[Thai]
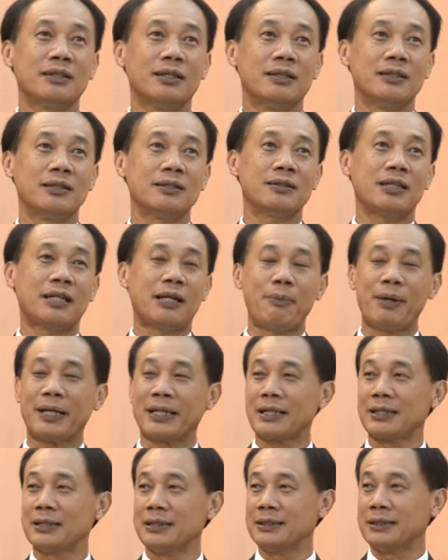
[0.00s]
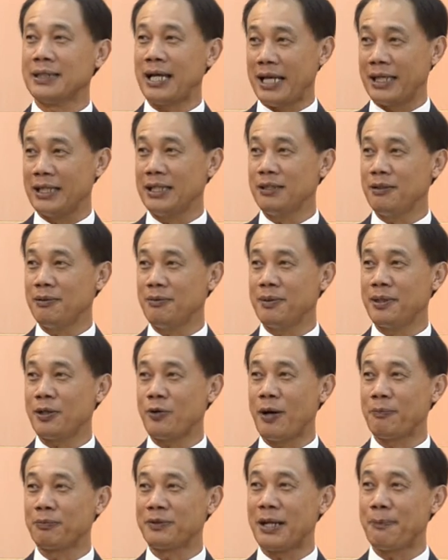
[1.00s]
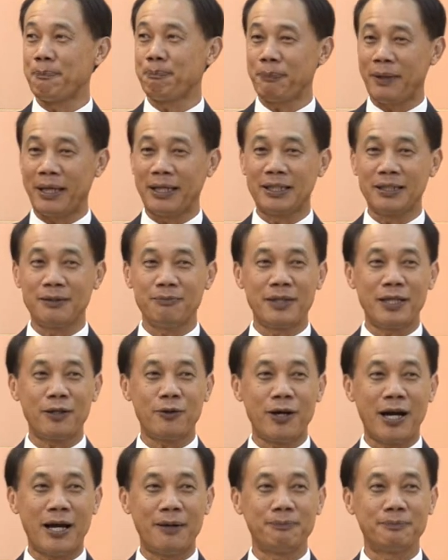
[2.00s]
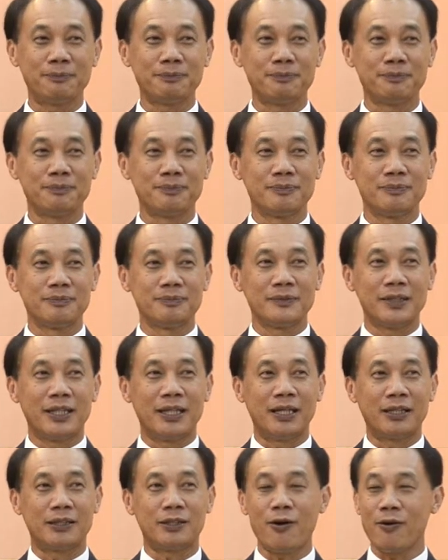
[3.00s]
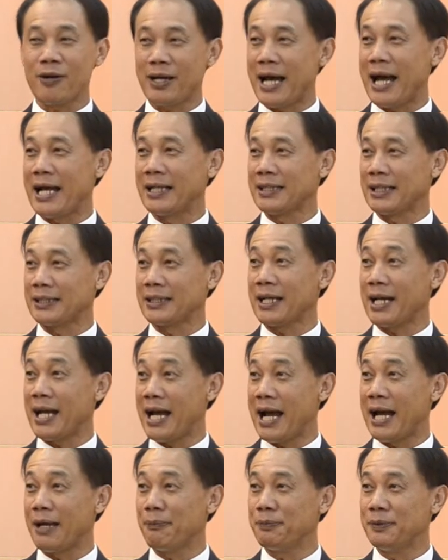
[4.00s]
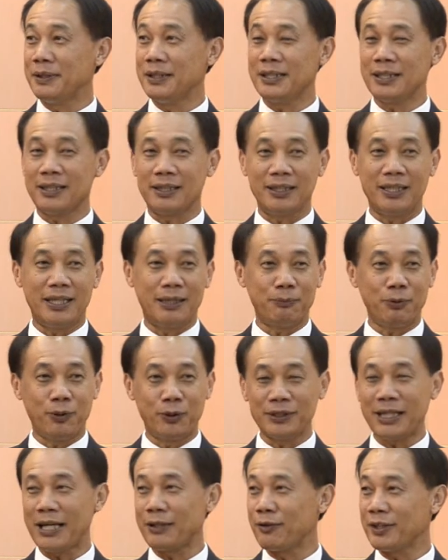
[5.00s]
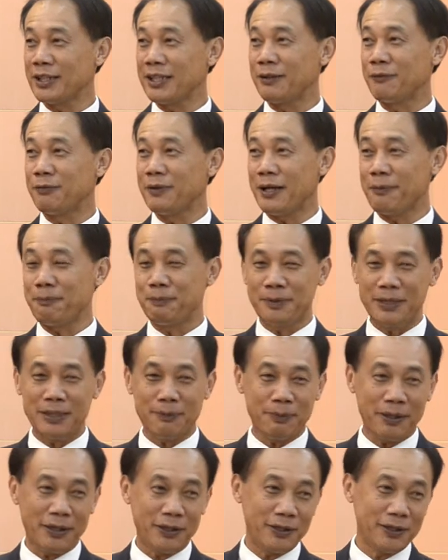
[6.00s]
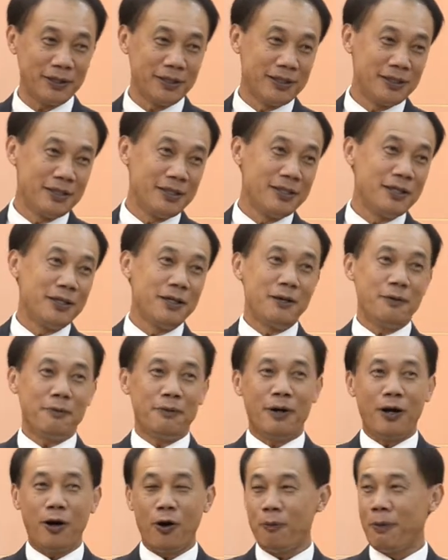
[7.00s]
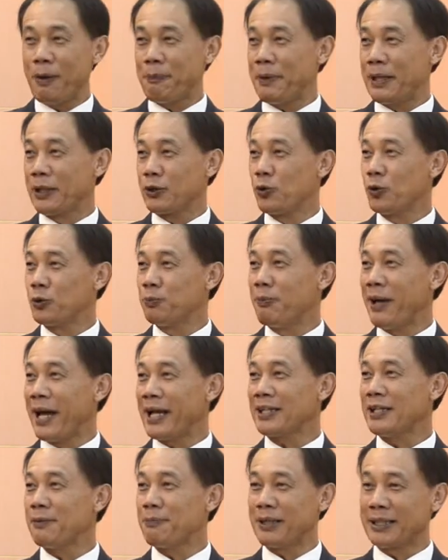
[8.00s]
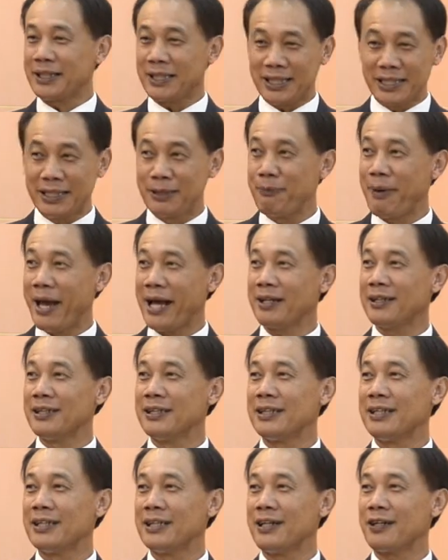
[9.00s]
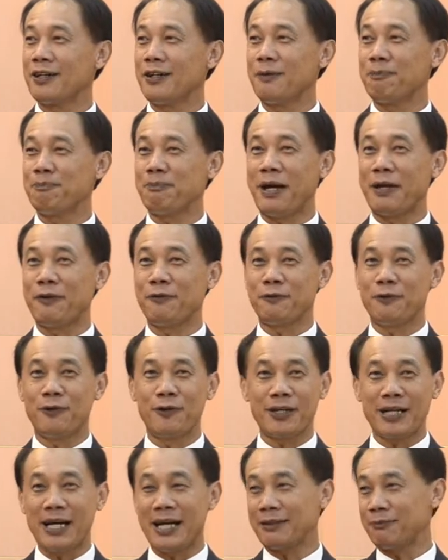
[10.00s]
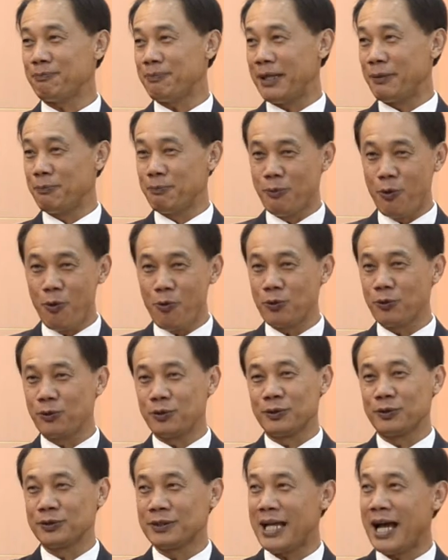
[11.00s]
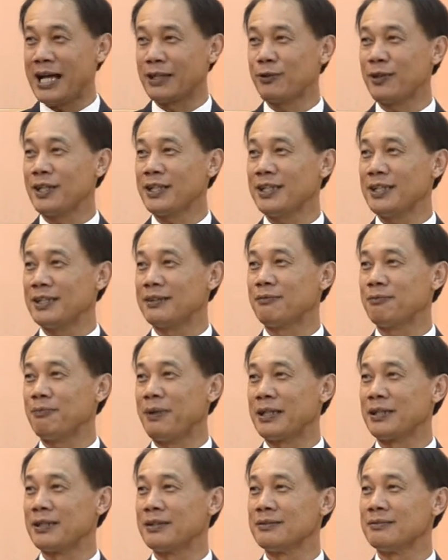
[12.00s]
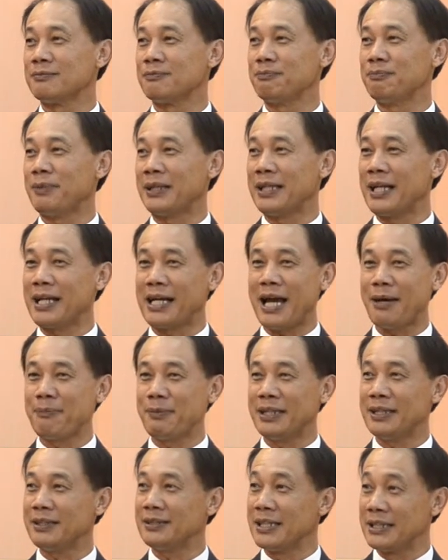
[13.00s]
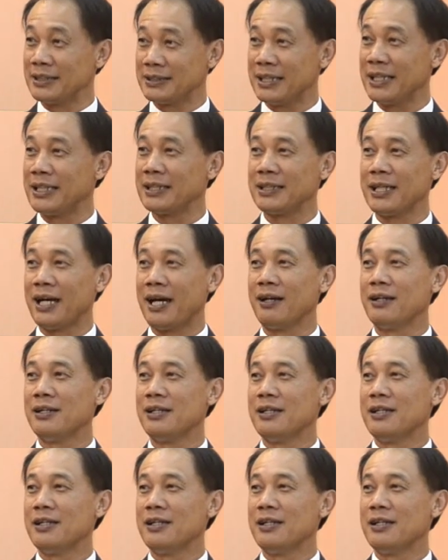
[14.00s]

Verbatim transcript: หรือสถาบันการเงินไหนที่มีความจำเป็นหรือมีความต้องการอยากจะขายเพื่อเหตุผลทางธุรกิจว่าเพื่อไปออกมาเป็นกู๊ดแบงค์ที่เป็นคลีนแบงค์เลย แล้วก็ไปโฟกัส ไปมุ่งทางธุรกิจเป็นเป็นธนาคารเป็นจริงๆเนี่ย